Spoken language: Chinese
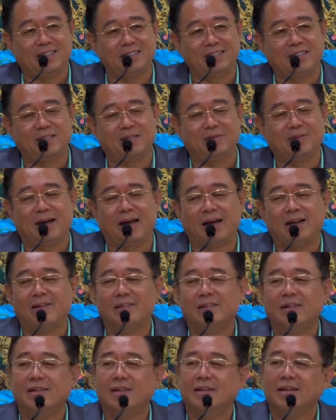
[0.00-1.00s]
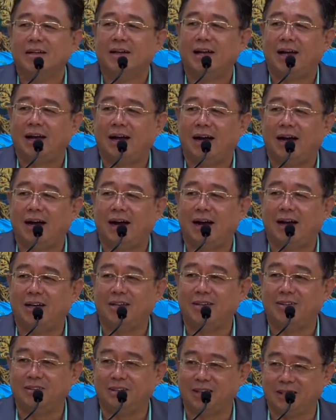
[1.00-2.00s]
思，对吧？啊，
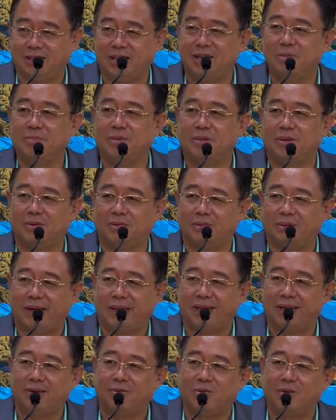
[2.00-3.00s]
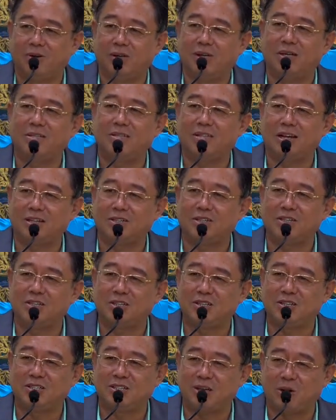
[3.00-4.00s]
因为你听不懂嘛，那我上
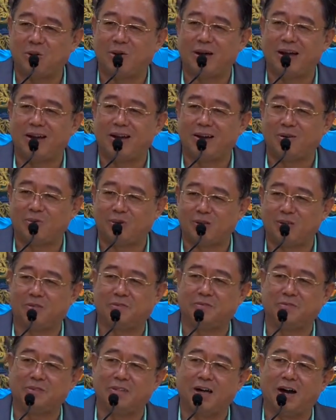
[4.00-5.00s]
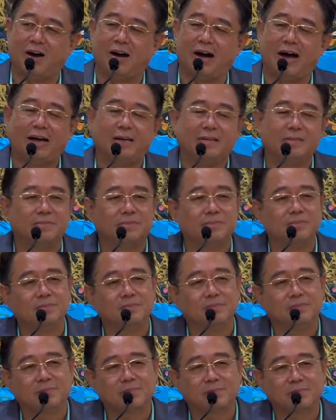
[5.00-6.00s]
师教完了，我得辅导啊。
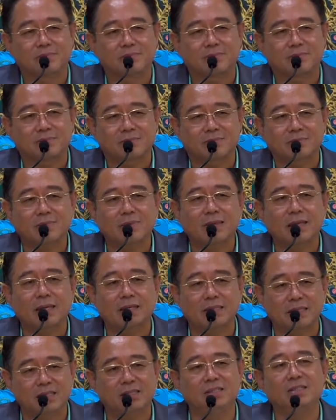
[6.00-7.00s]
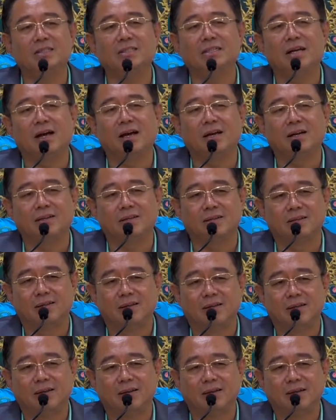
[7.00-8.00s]
实际上。
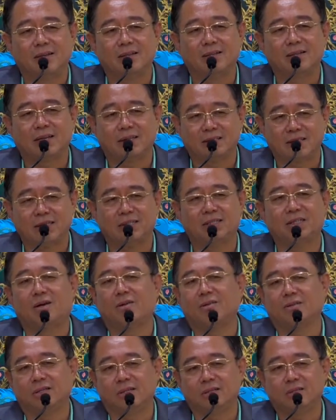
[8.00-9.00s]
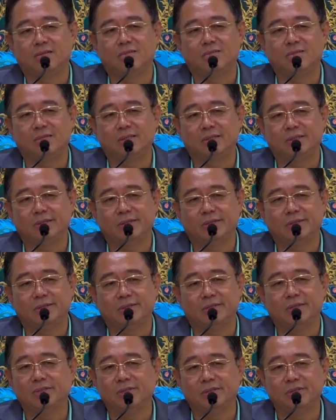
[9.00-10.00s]
他在找一个东西，
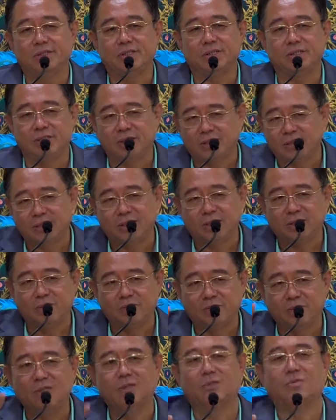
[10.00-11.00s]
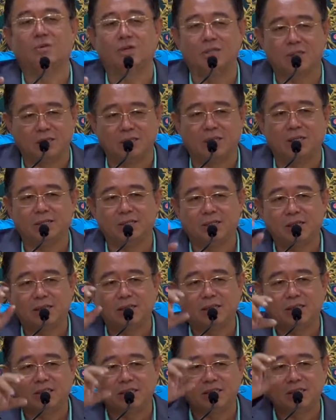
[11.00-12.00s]
就是这几个人问我的人，他
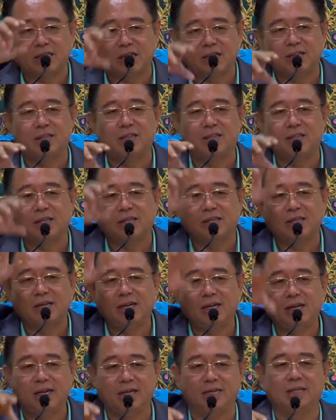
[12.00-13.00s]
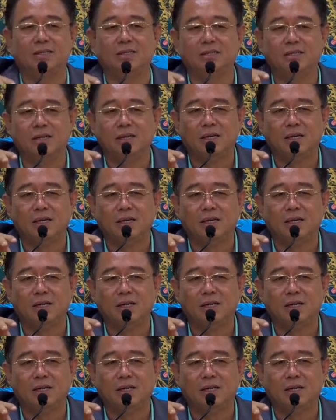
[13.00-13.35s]
的神，他的灵，